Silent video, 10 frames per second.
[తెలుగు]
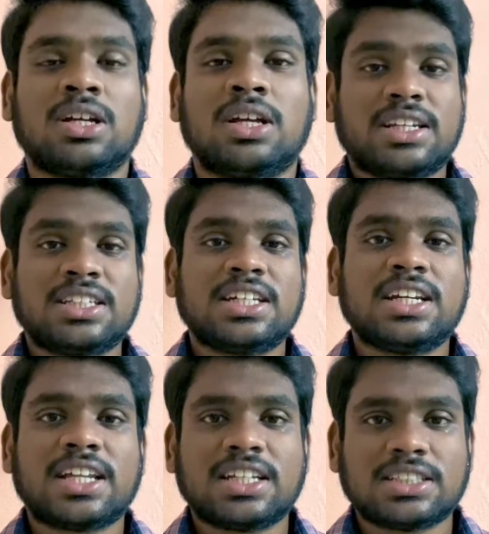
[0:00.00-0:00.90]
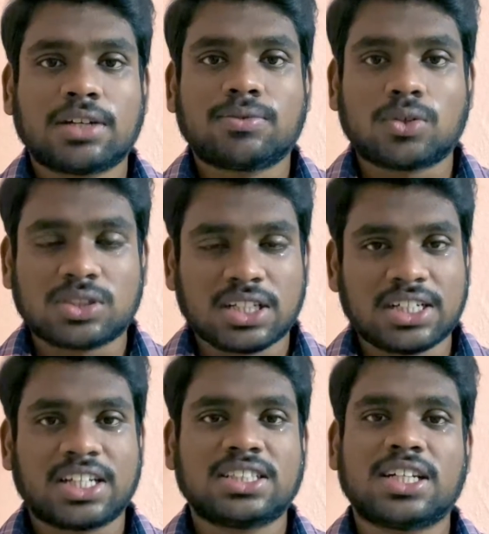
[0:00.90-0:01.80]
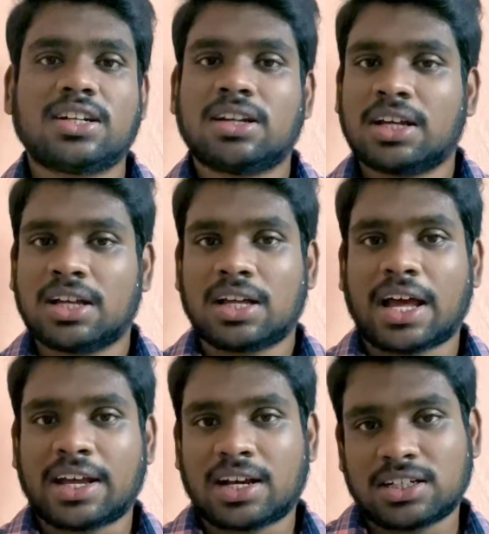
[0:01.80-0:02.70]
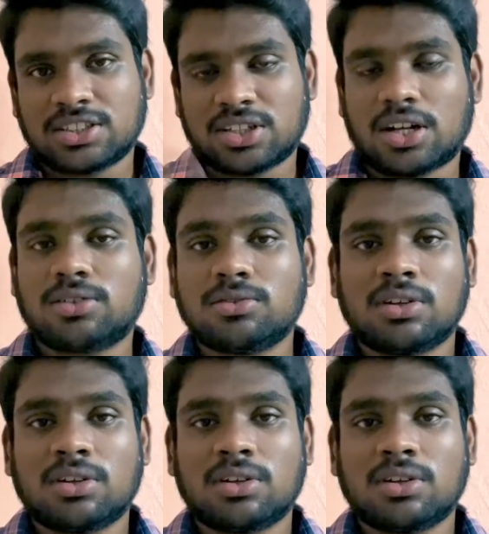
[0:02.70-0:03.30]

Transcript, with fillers: త్రీ సిలిండర్ ఇంజన్ ఫోర్ సిలిండర్ ఇంజన్ ఐ కార్డ్ ఇస్తున్నాను